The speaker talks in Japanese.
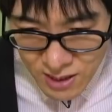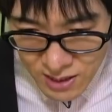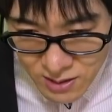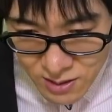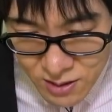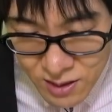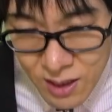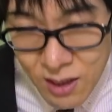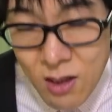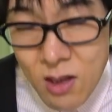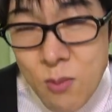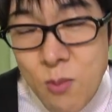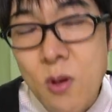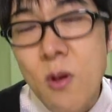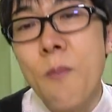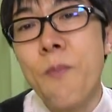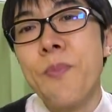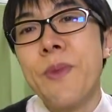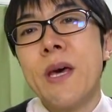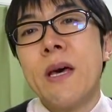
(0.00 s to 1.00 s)
ですけれど
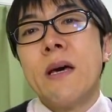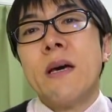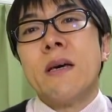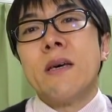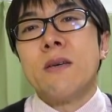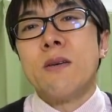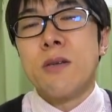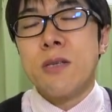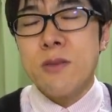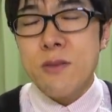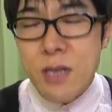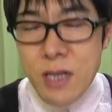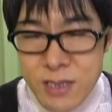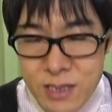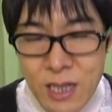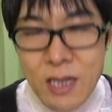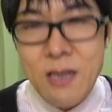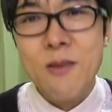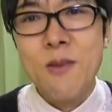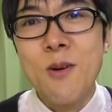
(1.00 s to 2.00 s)
も吉野家
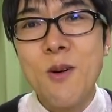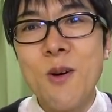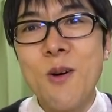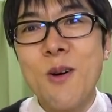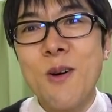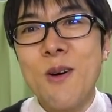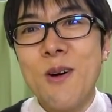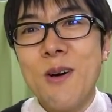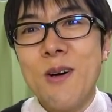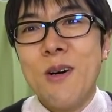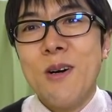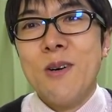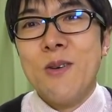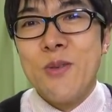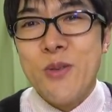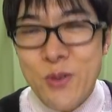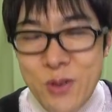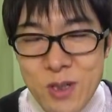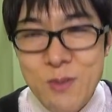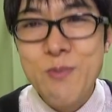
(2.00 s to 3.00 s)
さんの
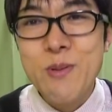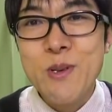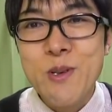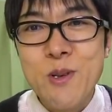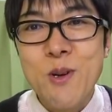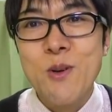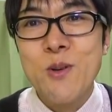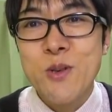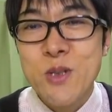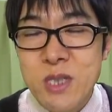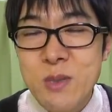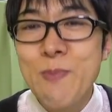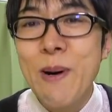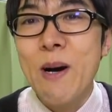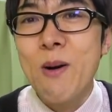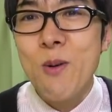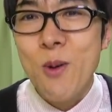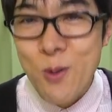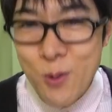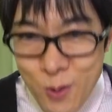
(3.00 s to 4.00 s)
福袋福
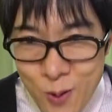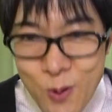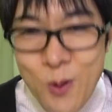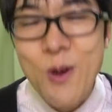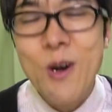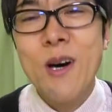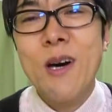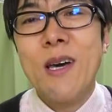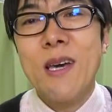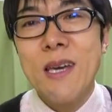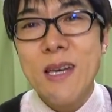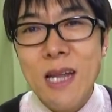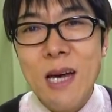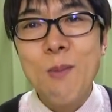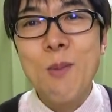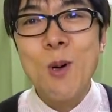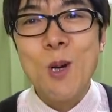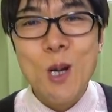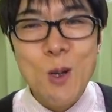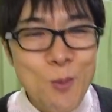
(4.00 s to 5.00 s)
箱の入
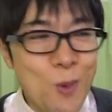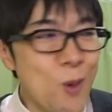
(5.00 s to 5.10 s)
れ物